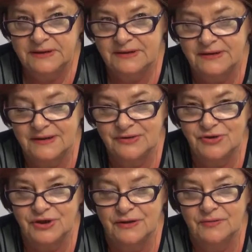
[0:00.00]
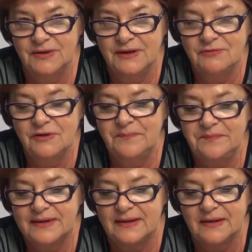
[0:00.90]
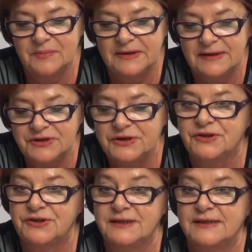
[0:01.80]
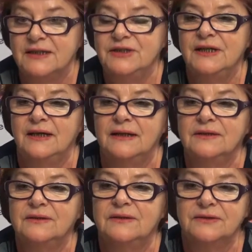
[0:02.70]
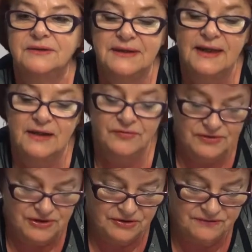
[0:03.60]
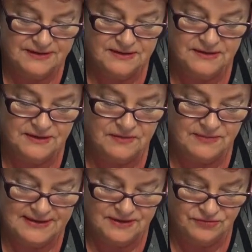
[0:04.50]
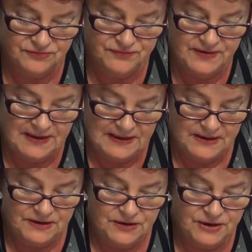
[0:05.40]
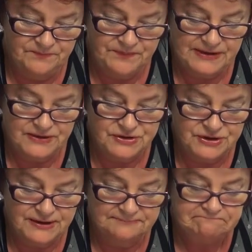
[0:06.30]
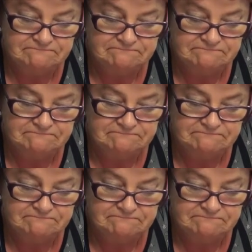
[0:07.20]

panie redaktorze, no minęło 15 y, czy 16 lat od funkcjonowania tych gimnazjów i czy